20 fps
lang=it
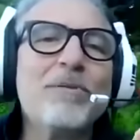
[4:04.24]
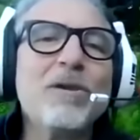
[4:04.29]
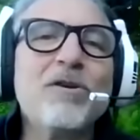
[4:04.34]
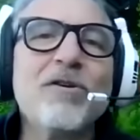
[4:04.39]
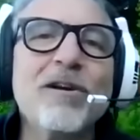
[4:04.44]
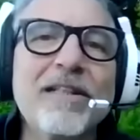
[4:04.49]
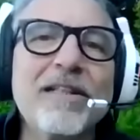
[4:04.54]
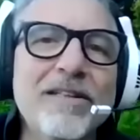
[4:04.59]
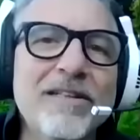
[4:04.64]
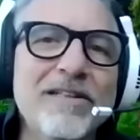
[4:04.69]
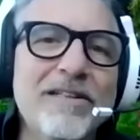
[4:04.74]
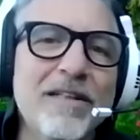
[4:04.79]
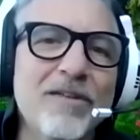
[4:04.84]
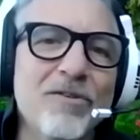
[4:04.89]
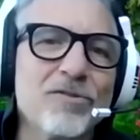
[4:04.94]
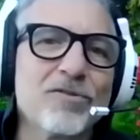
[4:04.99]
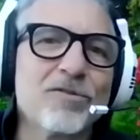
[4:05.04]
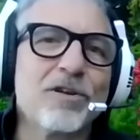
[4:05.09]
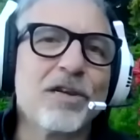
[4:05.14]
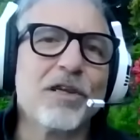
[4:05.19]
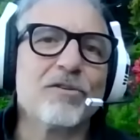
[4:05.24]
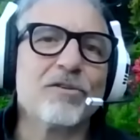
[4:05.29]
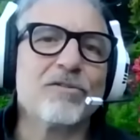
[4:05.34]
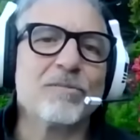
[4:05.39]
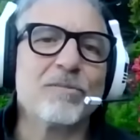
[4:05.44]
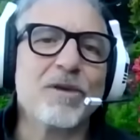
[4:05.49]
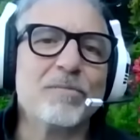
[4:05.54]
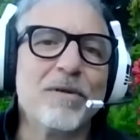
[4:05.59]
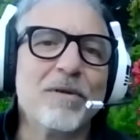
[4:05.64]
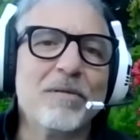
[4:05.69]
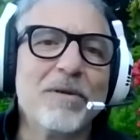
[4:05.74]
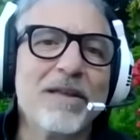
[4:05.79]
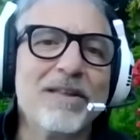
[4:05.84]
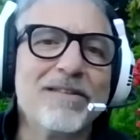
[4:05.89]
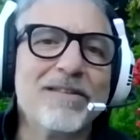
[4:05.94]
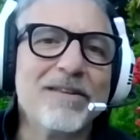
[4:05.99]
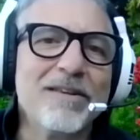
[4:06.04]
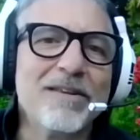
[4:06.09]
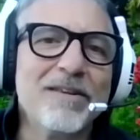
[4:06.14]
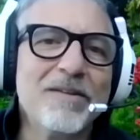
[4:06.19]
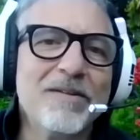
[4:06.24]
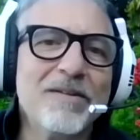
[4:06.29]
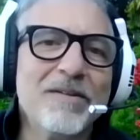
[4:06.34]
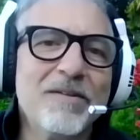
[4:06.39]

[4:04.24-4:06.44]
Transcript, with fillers: piccola tinta di rosso-nero se mi permetti.